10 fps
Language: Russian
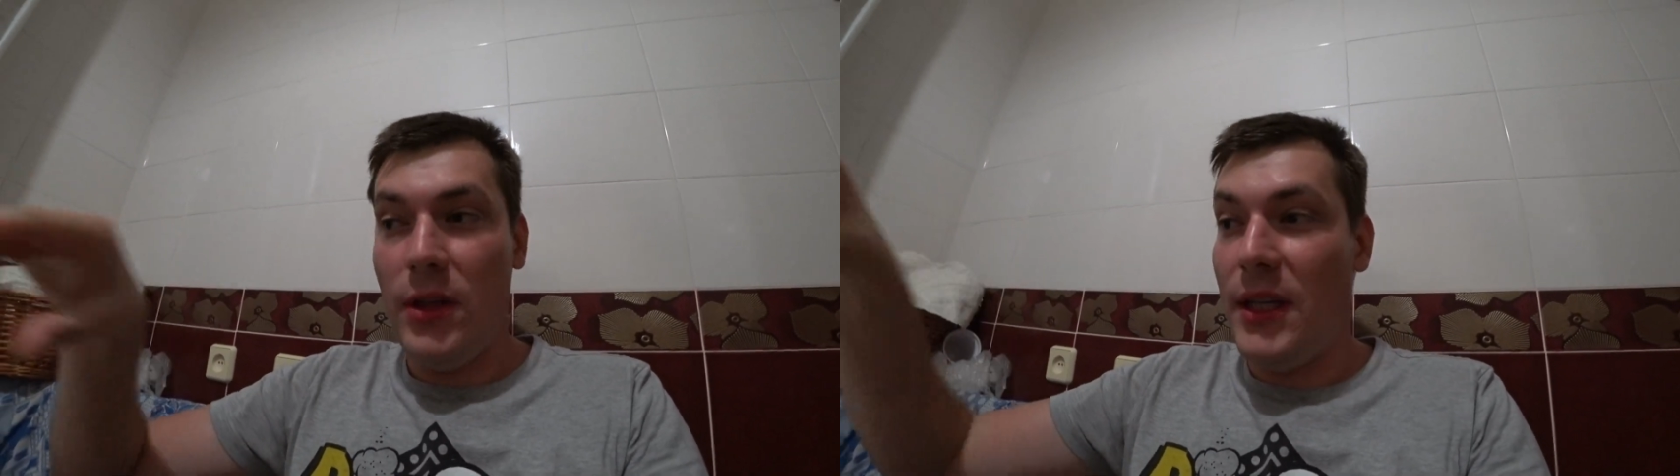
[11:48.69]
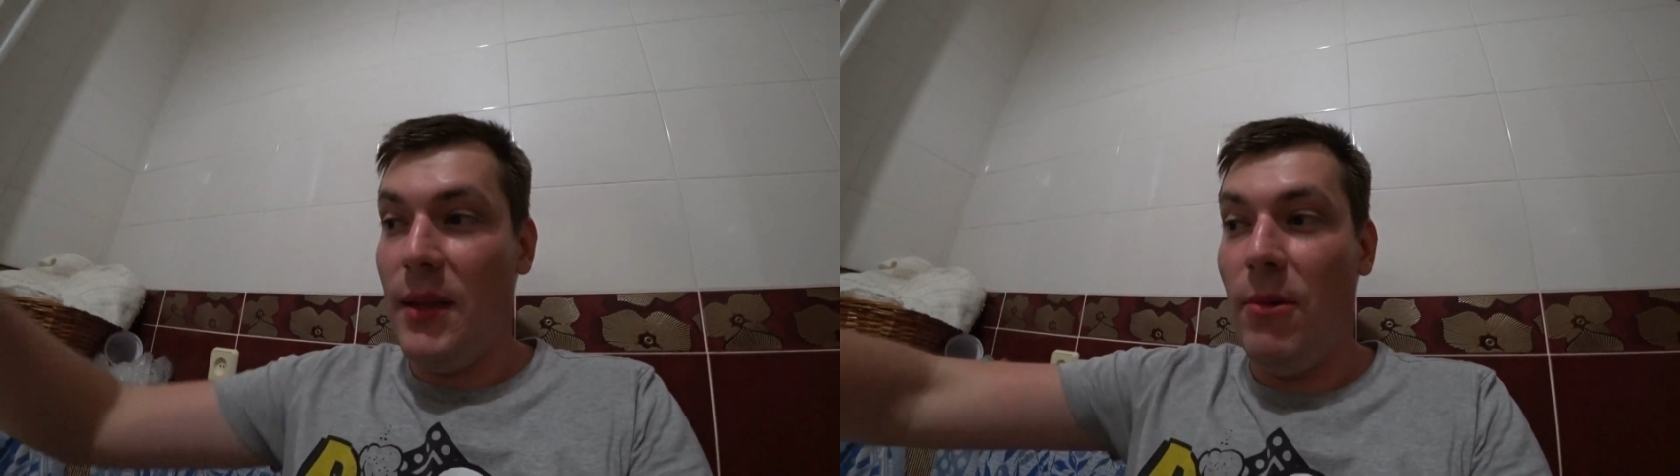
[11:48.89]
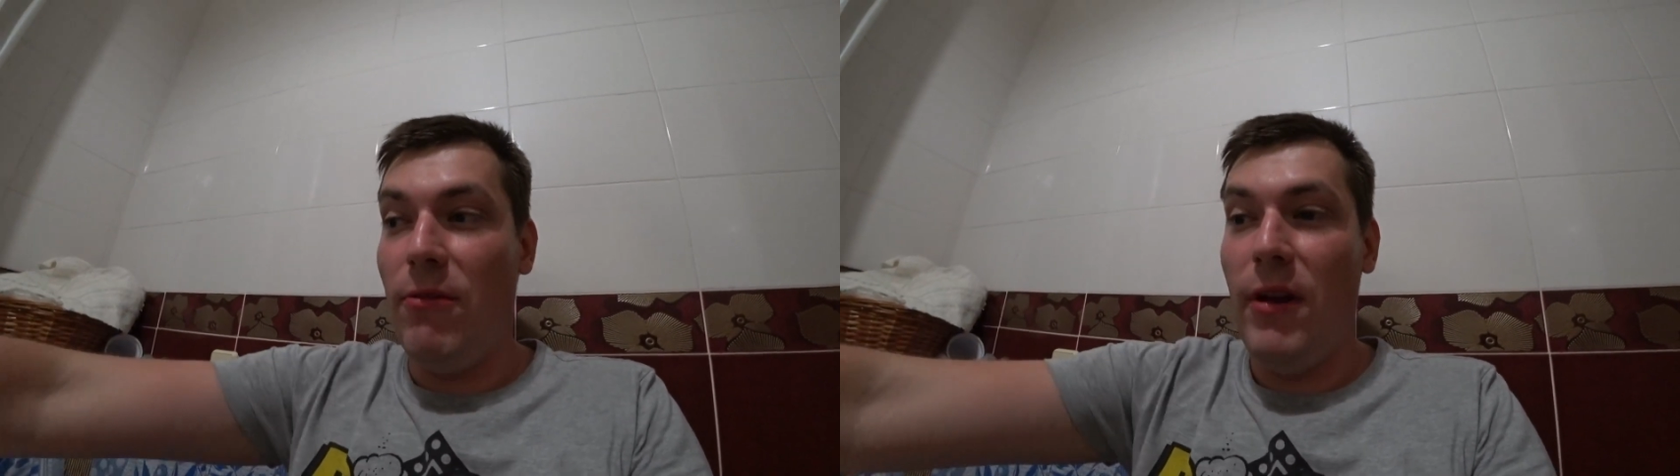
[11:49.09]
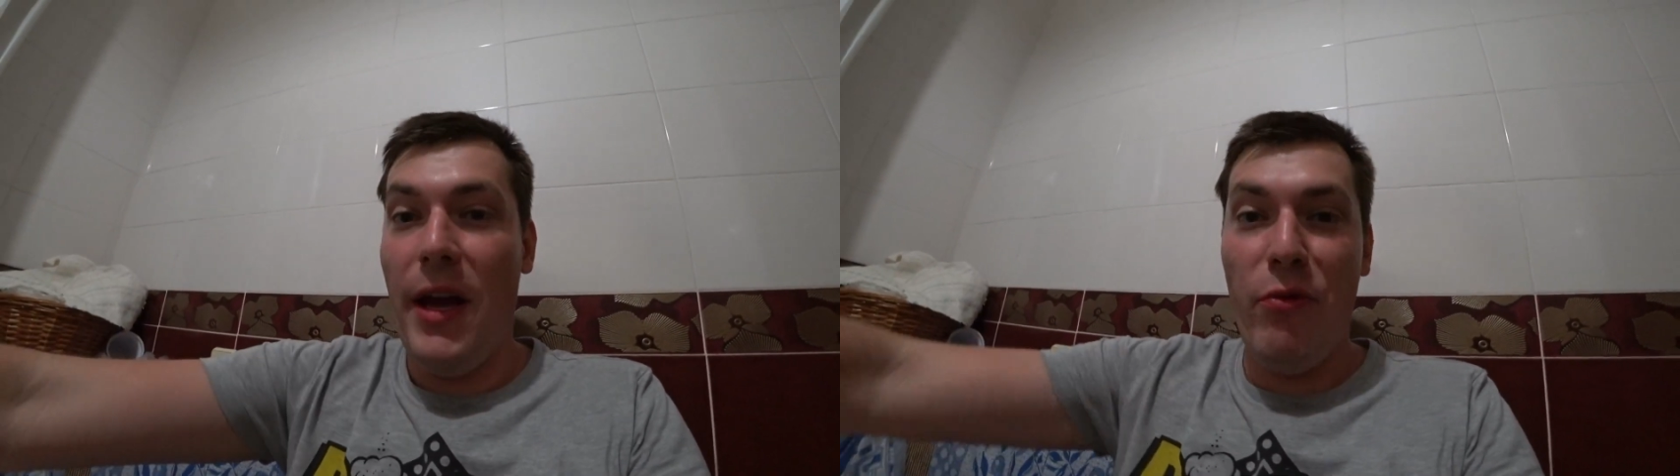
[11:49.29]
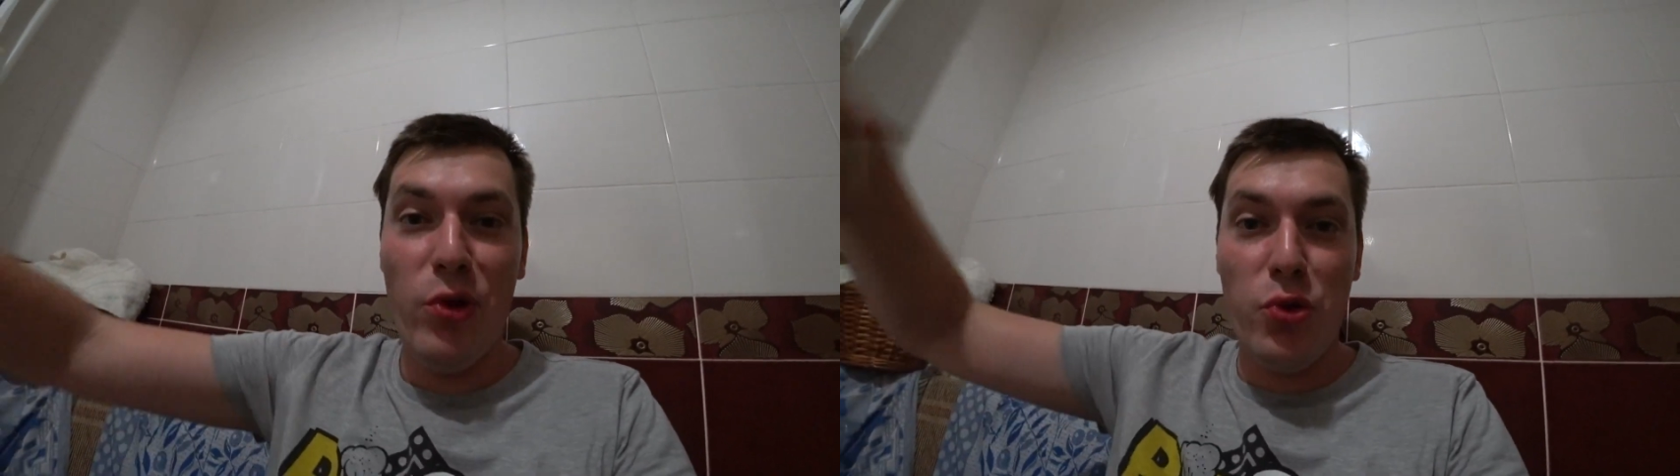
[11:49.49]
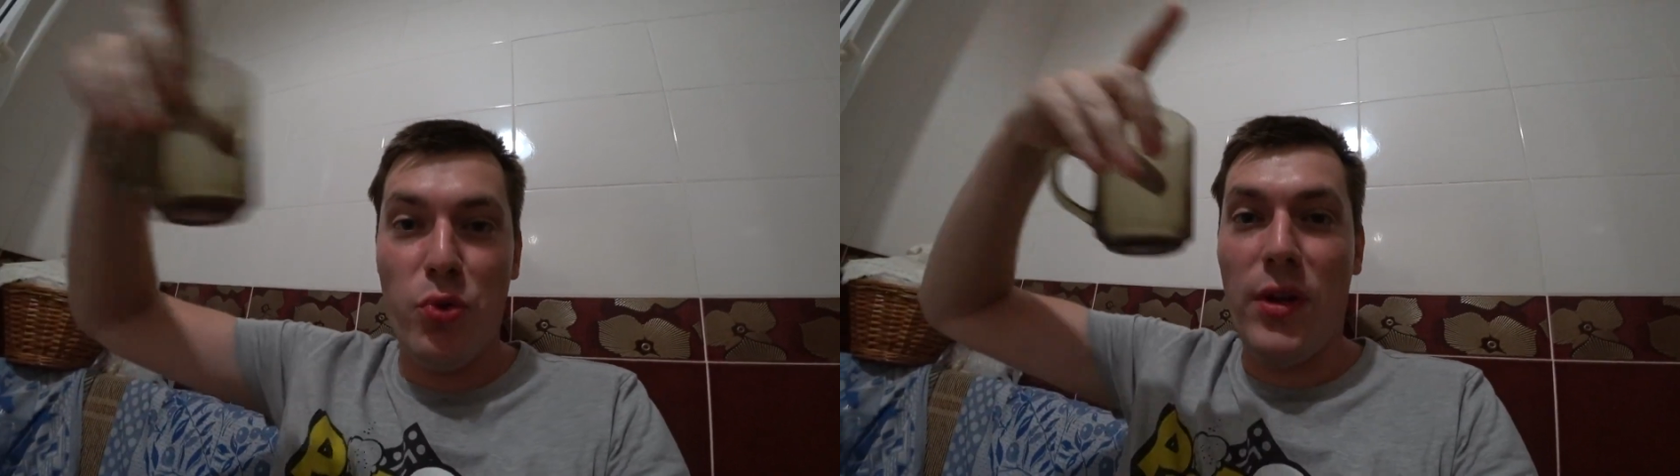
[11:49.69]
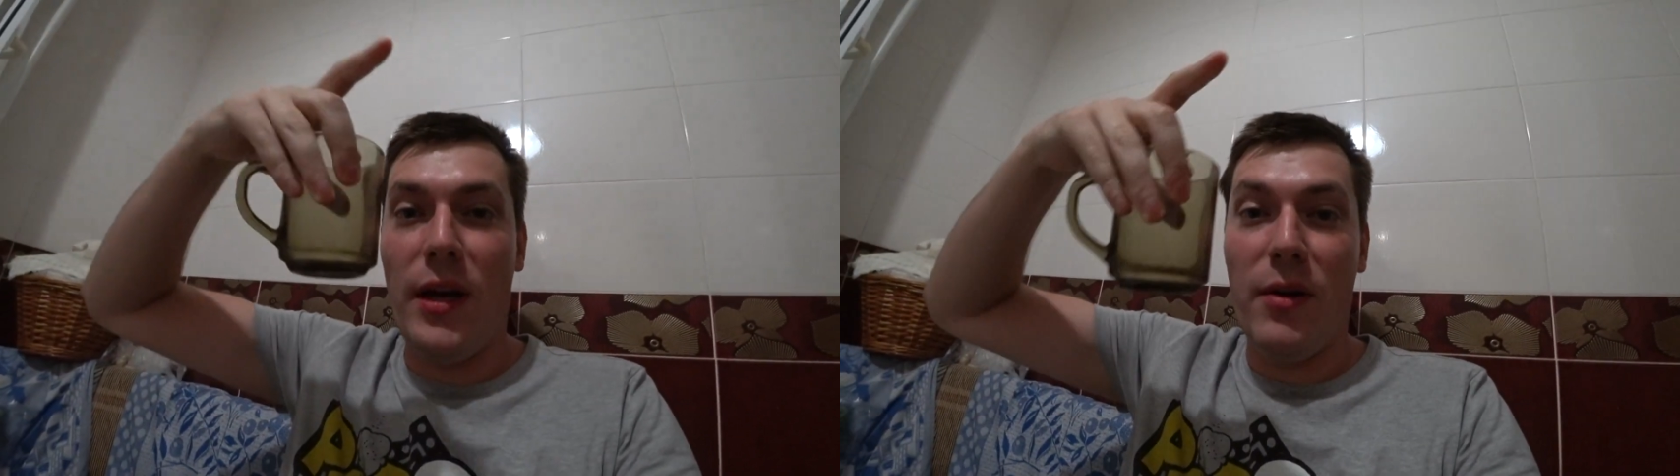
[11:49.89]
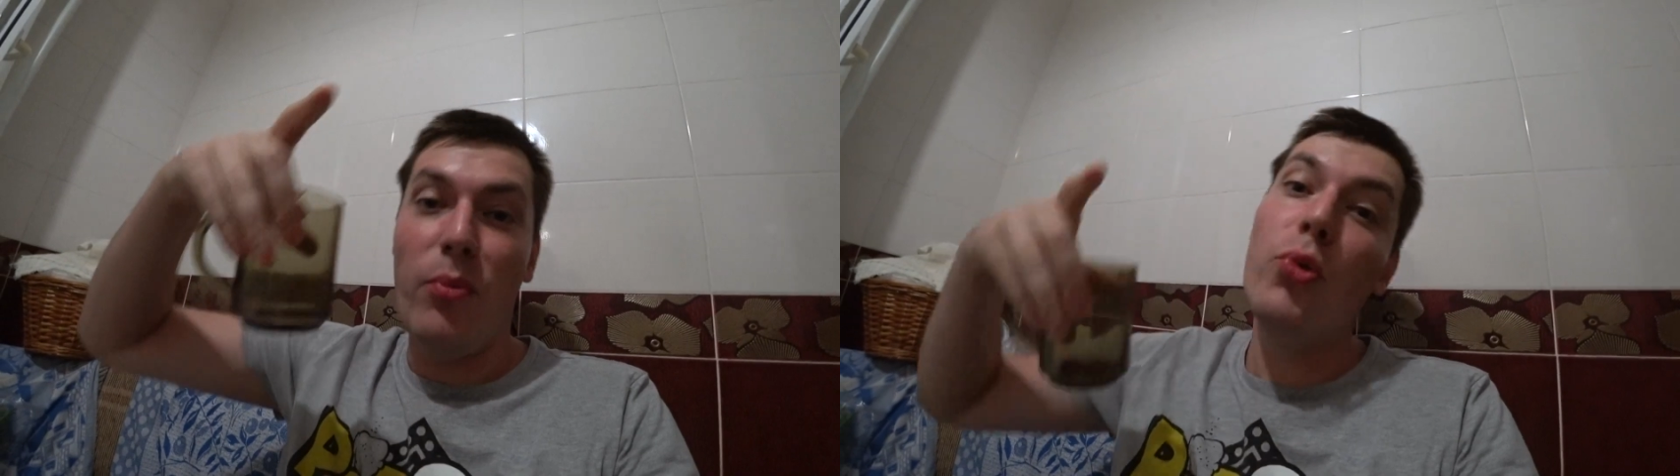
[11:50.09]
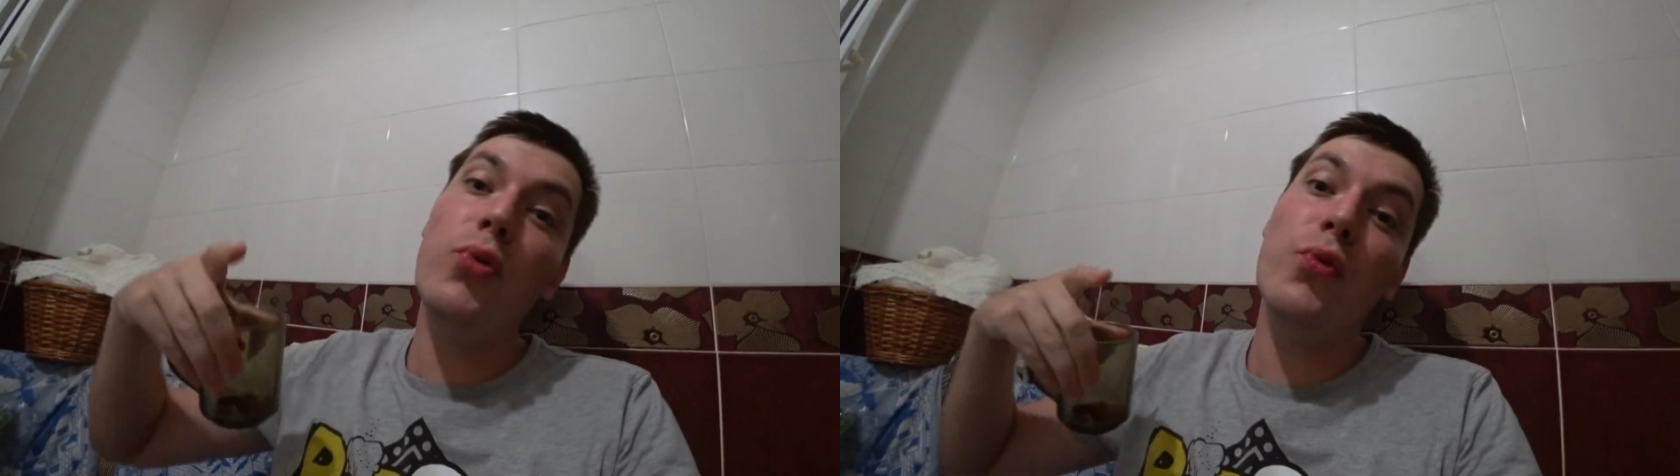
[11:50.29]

и добавляй вот сюда. Будет